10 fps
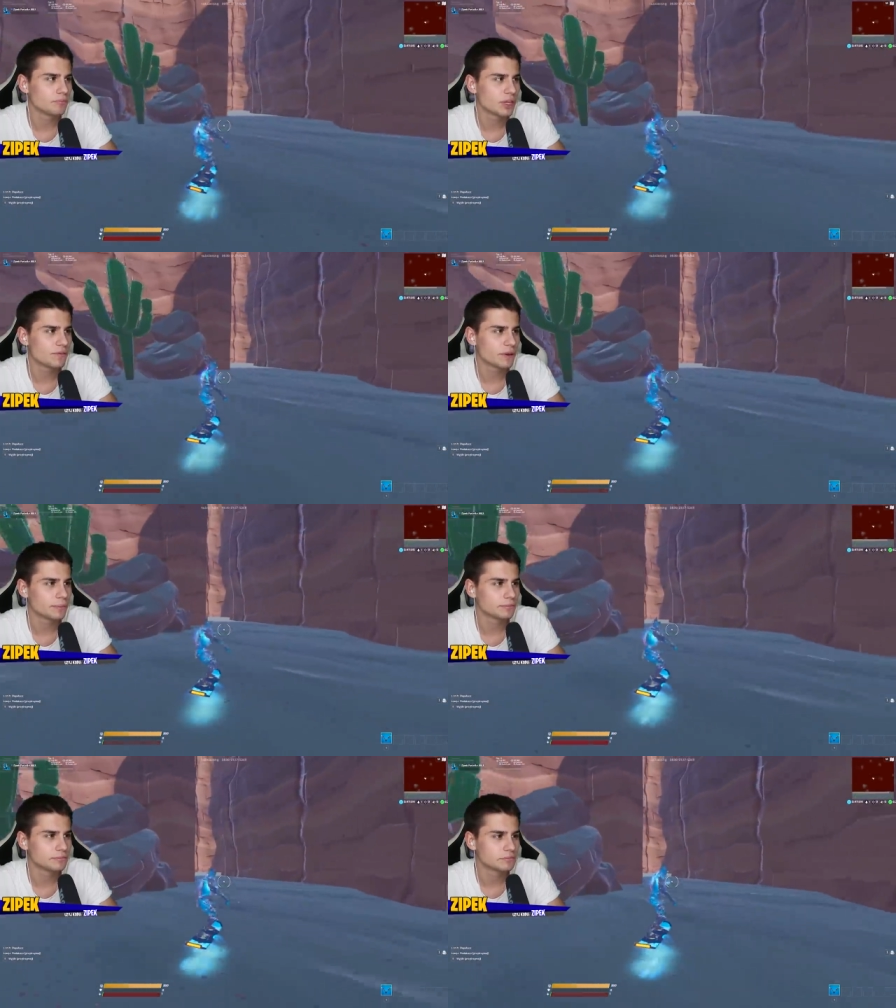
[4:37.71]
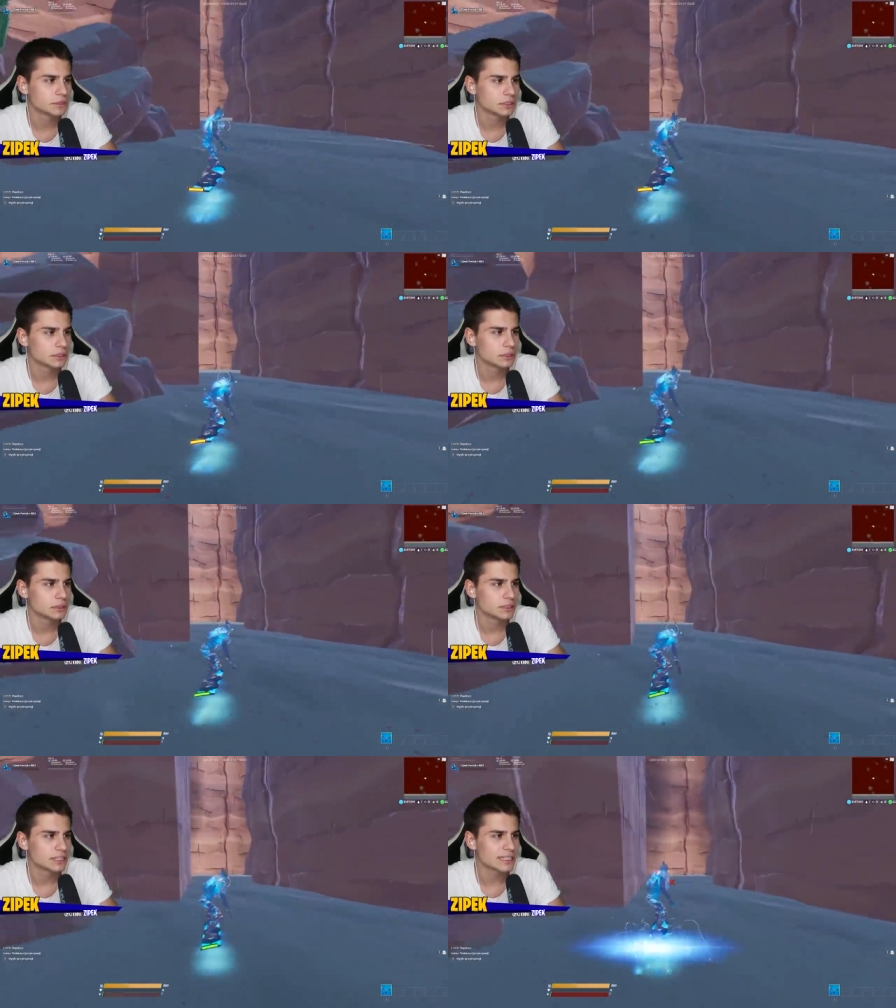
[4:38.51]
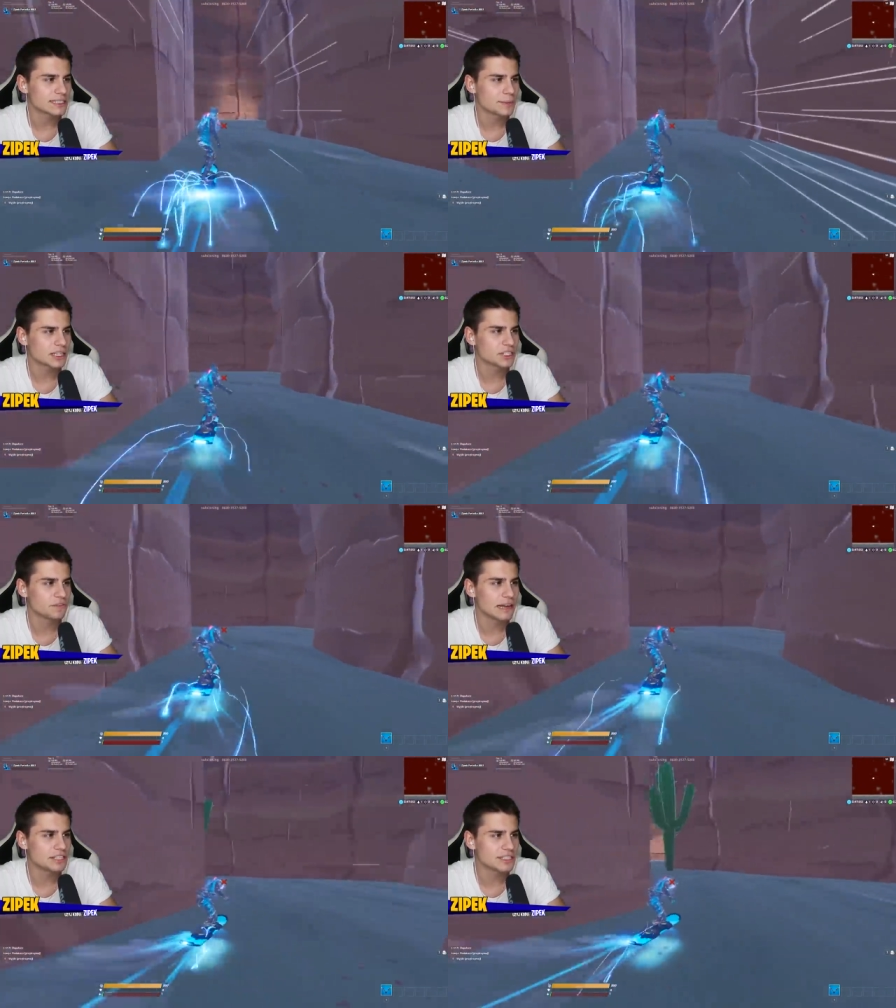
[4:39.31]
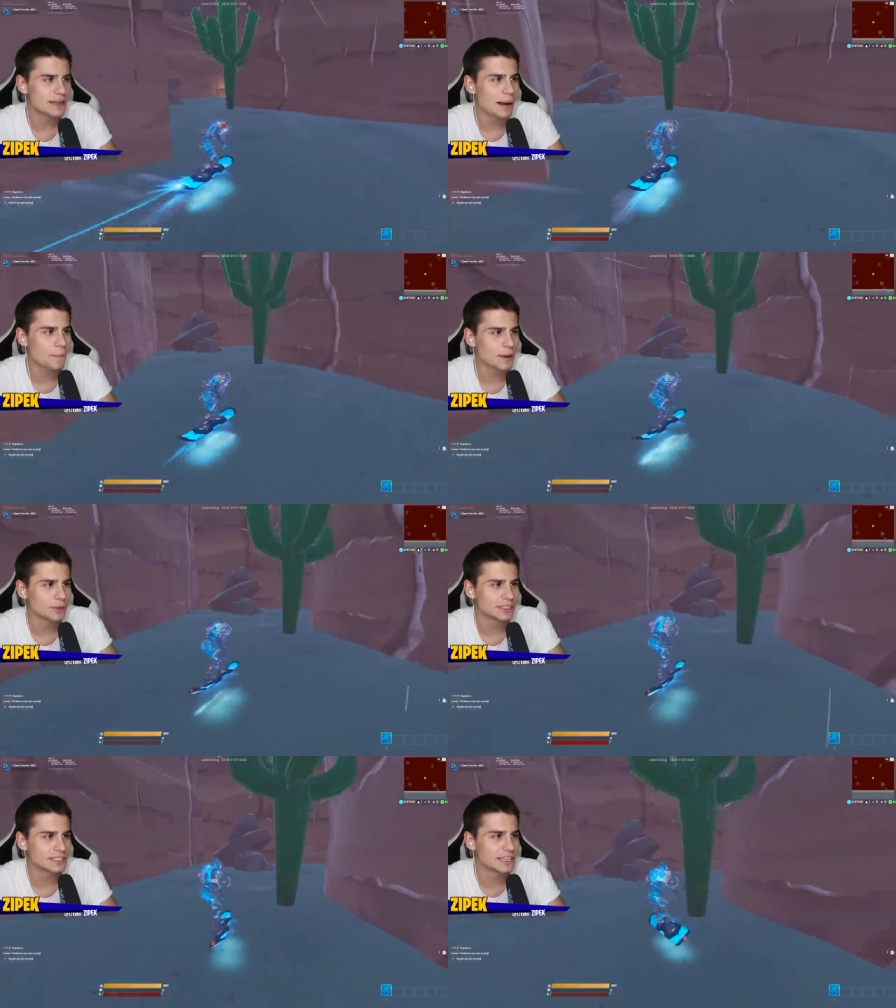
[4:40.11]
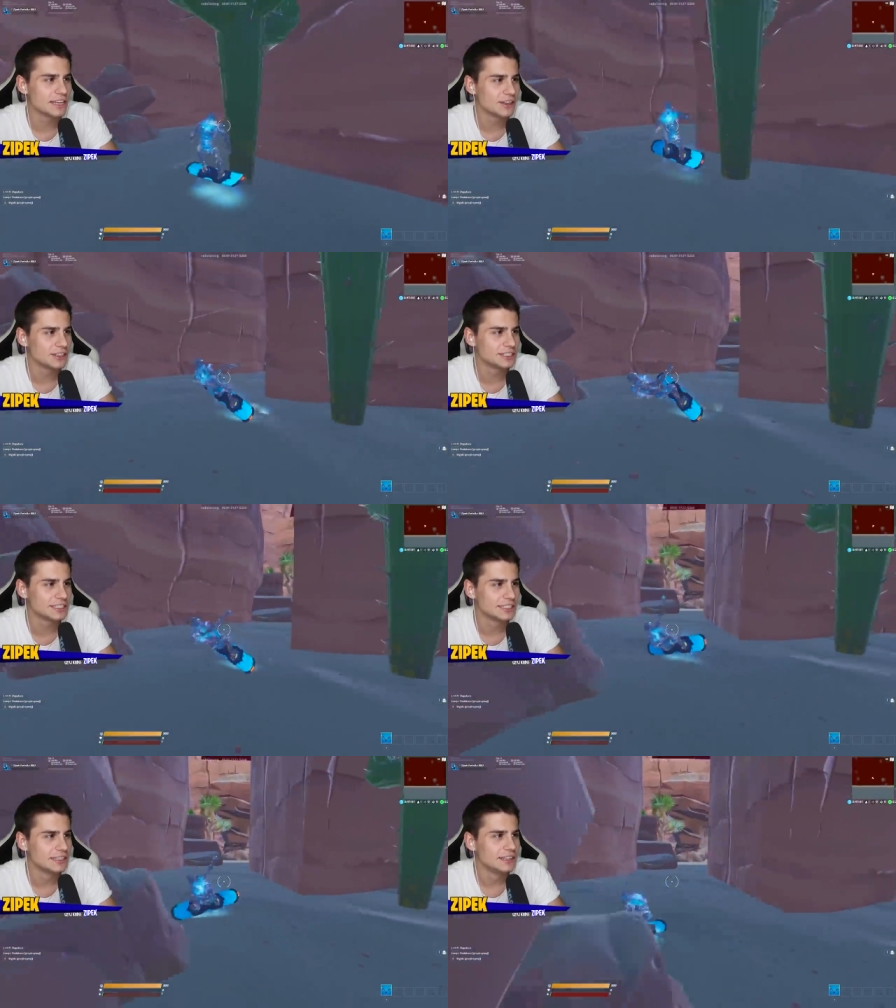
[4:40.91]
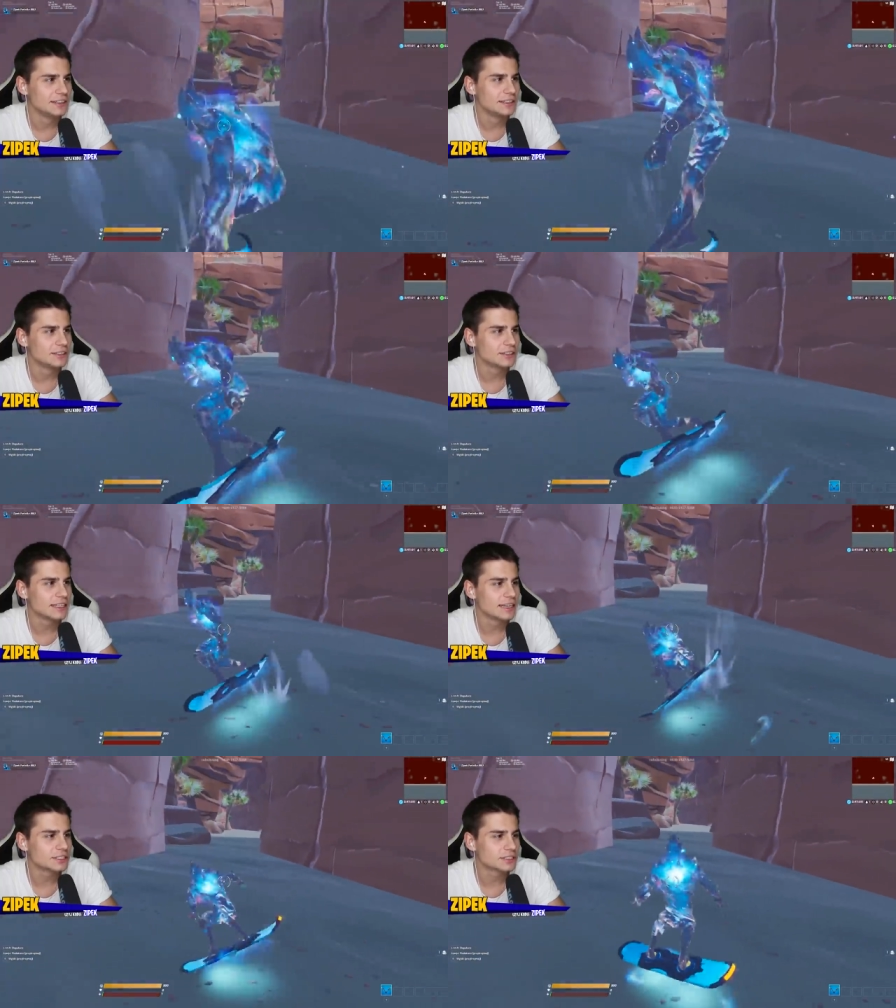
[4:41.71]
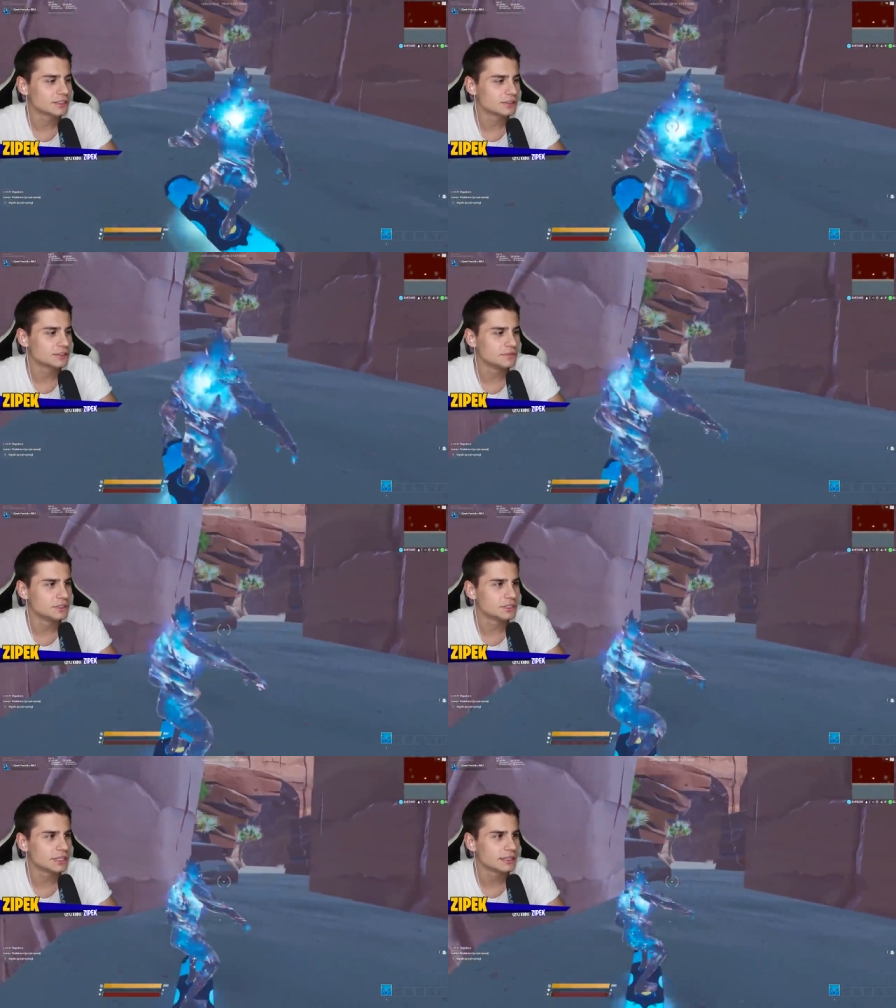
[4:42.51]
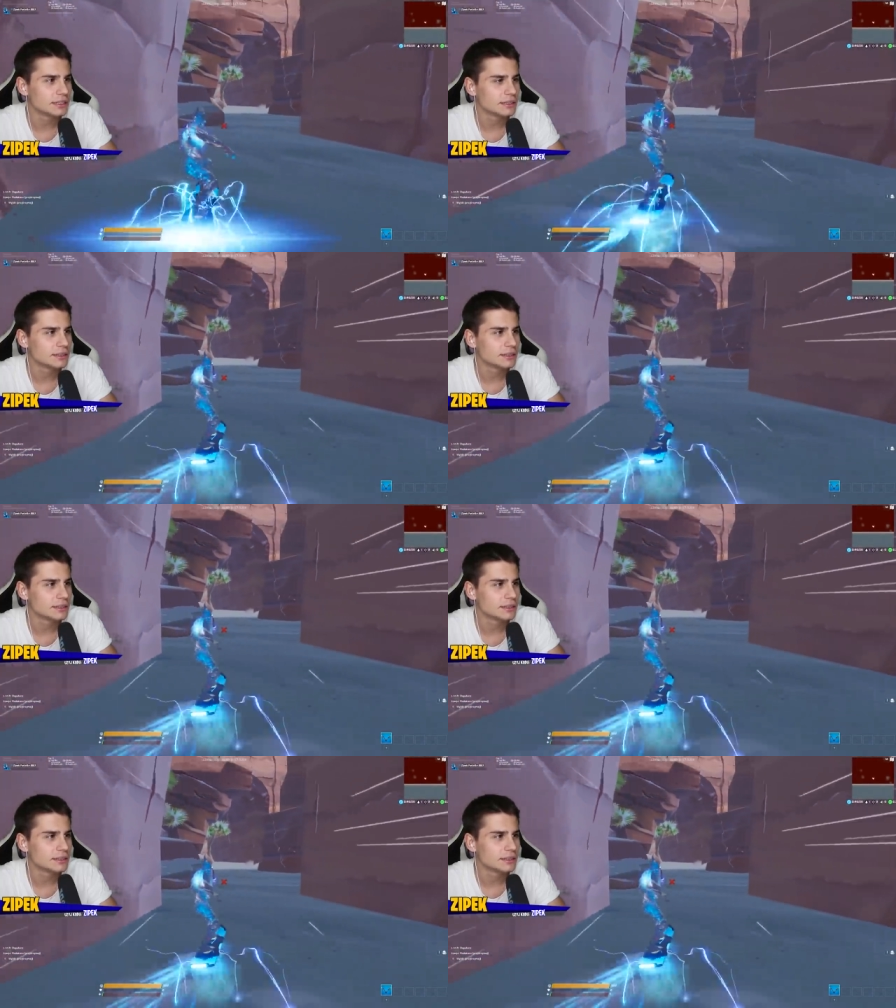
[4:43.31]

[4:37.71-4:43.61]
nie wiem... Czasem jak się wyleci za mapę można zginąć. To też, oczywiście.